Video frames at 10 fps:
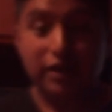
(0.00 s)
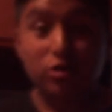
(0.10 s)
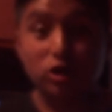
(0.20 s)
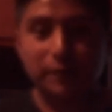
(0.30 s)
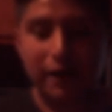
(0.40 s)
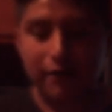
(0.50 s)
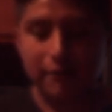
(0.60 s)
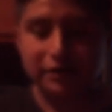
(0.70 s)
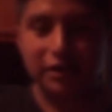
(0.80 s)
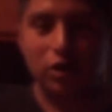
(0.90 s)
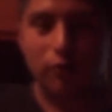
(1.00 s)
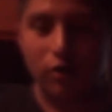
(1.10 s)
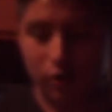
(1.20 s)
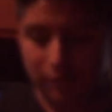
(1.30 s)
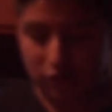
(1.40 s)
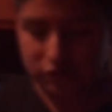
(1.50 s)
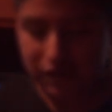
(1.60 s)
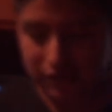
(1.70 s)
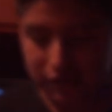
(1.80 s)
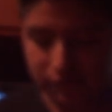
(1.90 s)
Lo esperaba más incómodo, pero
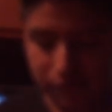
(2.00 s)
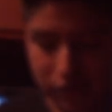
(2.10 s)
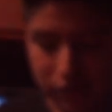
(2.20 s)
saben,